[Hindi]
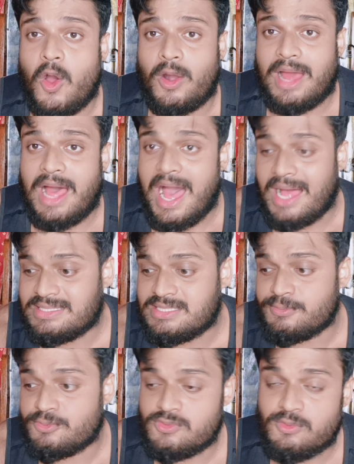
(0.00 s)
और आज
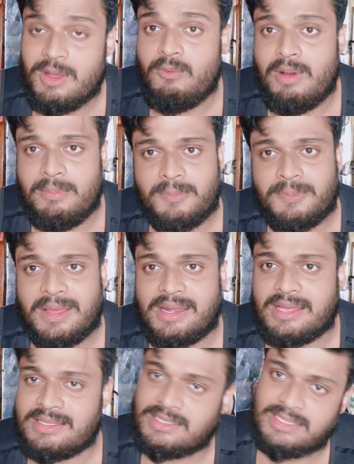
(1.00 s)
जब सुबह वार्म अप कर
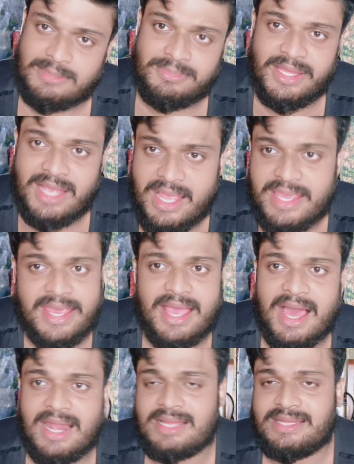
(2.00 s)
रहा था तब देखा ये
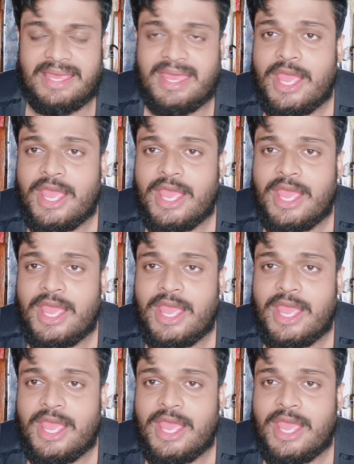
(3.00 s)
हालत है